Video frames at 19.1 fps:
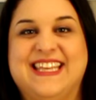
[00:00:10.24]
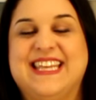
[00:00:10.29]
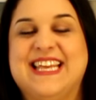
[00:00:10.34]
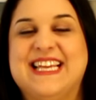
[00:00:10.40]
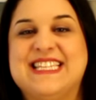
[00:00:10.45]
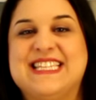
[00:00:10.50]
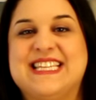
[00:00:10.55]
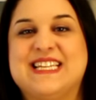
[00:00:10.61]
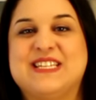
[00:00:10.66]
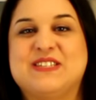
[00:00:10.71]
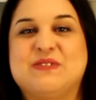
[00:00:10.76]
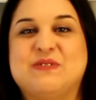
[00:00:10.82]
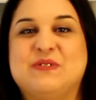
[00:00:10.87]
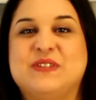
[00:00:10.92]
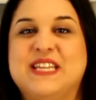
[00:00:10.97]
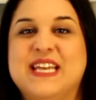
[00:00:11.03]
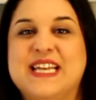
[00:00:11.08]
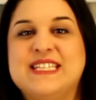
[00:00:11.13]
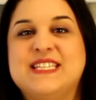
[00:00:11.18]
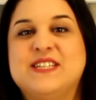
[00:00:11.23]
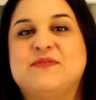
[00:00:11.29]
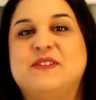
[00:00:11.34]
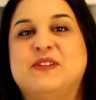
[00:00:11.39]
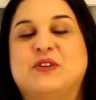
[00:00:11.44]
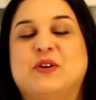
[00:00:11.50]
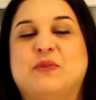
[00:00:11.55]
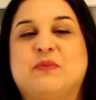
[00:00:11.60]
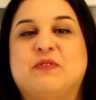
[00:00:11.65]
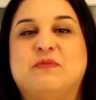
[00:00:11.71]
Yassas und herzlich
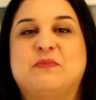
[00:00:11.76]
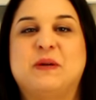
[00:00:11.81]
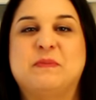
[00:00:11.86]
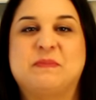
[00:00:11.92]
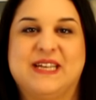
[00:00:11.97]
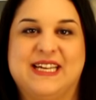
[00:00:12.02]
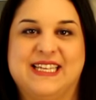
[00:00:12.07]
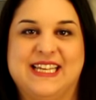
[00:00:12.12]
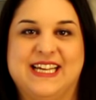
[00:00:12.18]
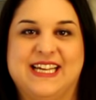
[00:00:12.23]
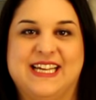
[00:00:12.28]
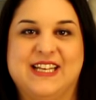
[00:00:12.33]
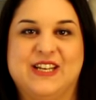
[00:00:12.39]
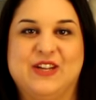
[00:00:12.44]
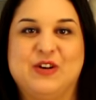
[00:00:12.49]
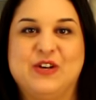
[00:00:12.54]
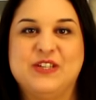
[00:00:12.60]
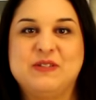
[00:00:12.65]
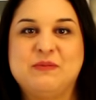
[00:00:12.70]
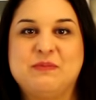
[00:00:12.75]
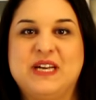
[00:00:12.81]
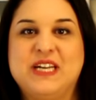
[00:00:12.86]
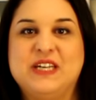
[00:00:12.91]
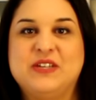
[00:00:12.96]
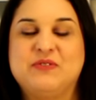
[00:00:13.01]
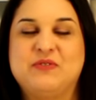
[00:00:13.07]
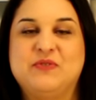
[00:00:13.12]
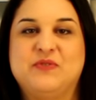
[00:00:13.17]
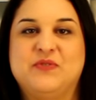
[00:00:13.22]
willkommen auf meinem Kanal. Heute
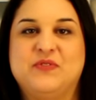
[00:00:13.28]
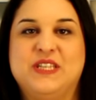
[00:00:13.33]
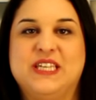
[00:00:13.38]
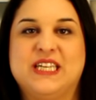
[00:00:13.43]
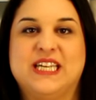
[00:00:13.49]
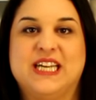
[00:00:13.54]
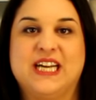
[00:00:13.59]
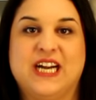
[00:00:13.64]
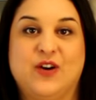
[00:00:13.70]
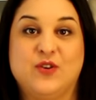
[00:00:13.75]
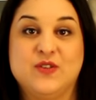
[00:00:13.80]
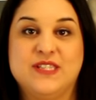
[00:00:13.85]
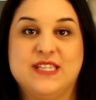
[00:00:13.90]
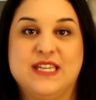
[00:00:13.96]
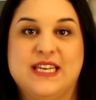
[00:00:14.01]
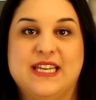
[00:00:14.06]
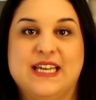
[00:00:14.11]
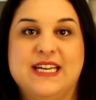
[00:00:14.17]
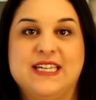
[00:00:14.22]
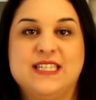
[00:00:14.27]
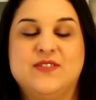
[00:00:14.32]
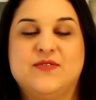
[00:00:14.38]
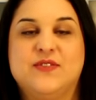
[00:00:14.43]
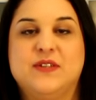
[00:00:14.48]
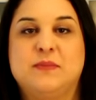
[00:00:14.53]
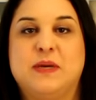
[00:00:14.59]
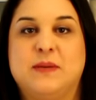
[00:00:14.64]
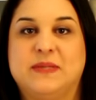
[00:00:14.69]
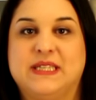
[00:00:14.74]
machen wir Krautsalat
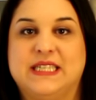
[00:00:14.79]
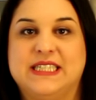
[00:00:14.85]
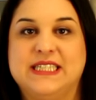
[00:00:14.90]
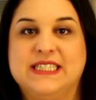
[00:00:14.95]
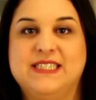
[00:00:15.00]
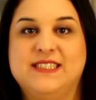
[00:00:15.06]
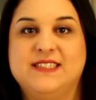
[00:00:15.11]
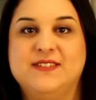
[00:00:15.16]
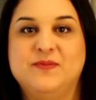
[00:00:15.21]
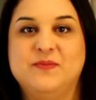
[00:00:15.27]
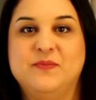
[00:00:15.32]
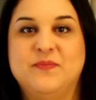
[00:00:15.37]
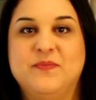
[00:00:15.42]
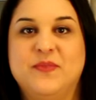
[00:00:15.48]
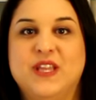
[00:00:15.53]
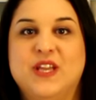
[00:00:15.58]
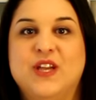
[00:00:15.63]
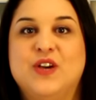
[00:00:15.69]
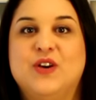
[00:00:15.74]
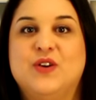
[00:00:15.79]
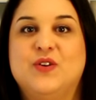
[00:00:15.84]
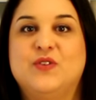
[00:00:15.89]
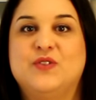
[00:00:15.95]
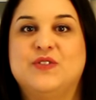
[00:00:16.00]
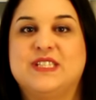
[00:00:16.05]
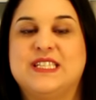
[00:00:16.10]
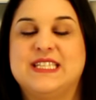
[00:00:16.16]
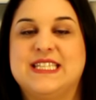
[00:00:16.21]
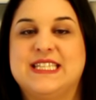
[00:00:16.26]
wie beim Griechen
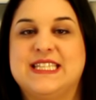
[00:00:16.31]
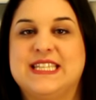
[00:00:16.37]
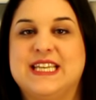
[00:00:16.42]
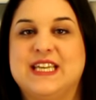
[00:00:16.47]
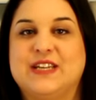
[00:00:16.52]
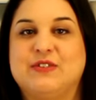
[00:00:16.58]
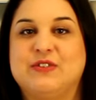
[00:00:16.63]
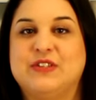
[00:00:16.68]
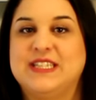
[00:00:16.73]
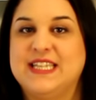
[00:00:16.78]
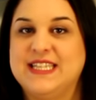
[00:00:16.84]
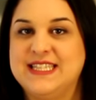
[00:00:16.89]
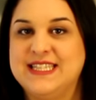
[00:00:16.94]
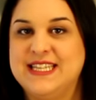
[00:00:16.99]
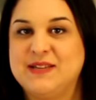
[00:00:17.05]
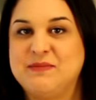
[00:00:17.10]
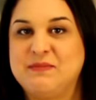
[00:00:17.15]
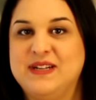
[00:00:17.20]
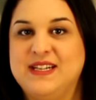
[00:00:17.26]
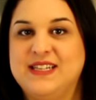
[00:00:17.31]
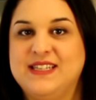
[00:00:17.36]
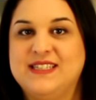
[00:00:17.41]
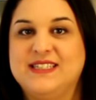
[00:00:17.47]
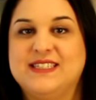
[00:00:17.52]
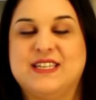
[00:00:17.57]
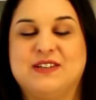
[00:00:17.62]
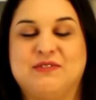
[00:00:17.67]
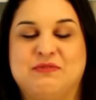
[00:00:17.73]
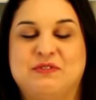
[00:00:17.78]
und ich zeige euch jetzt einmal
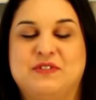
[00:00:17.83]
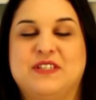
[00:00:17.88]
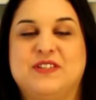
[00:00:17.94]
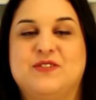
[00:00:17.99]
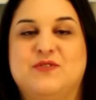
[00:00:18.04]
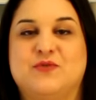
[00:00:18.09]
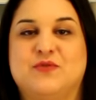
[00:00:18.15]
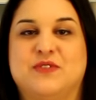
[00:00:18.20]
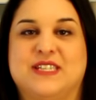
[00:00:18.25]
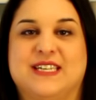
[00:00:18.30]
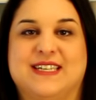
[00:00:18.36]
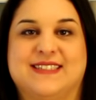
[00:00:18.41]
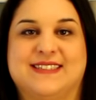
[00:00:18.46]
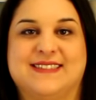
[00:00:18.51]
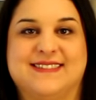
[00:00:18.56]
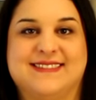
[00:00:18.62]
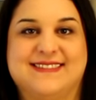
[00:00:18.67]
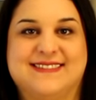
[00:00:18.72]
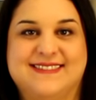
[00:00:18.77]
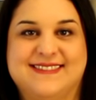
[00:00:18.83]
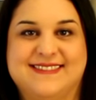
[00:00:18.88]
dafür die Zutaten.